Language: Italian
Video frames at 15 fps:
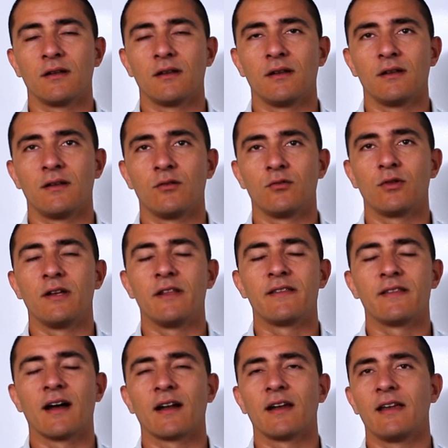di, di,
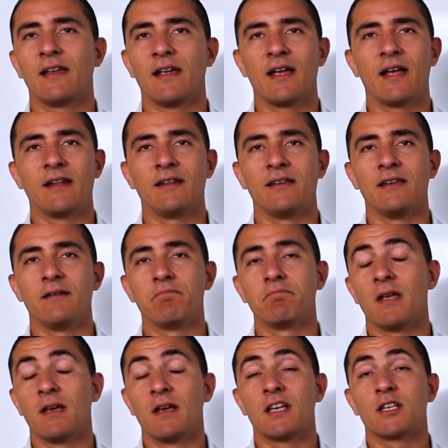utilizzarli e di
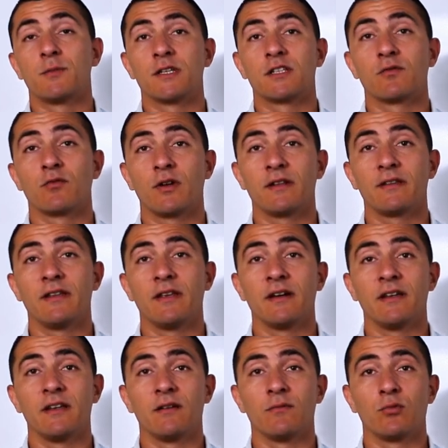spesso e
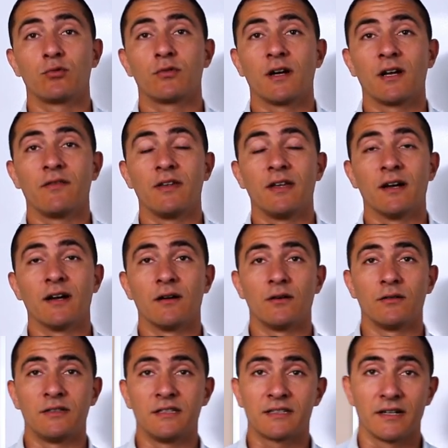volentieri buttare via
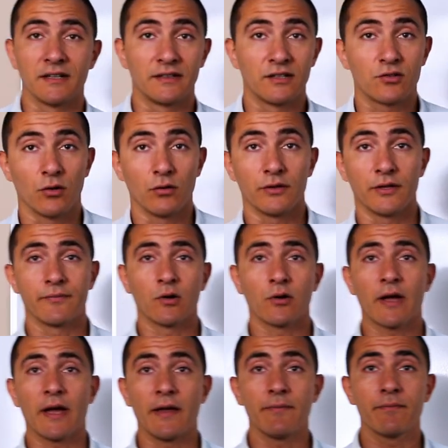discreti soldi.
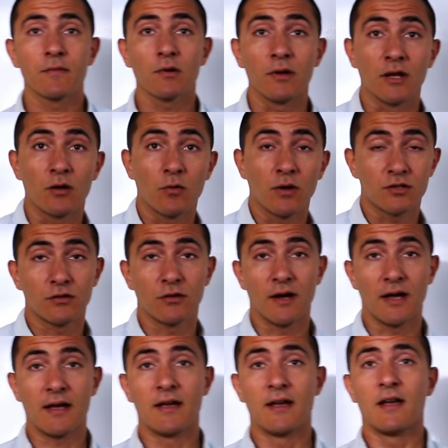Ok? Quindi questo
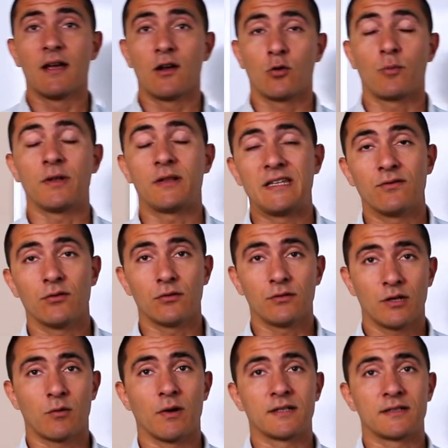è l'obiettivo
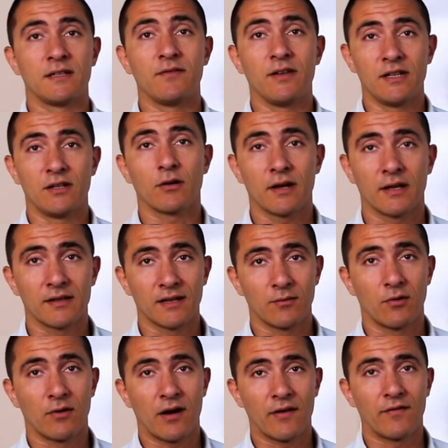di questi video che
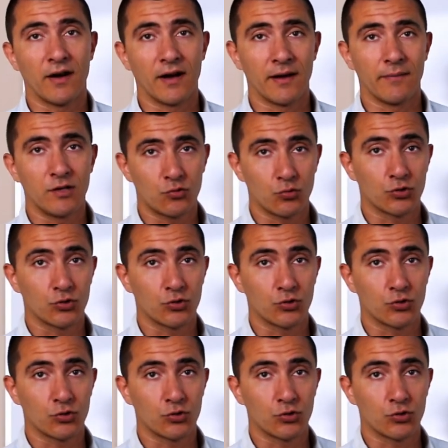andremo a fare in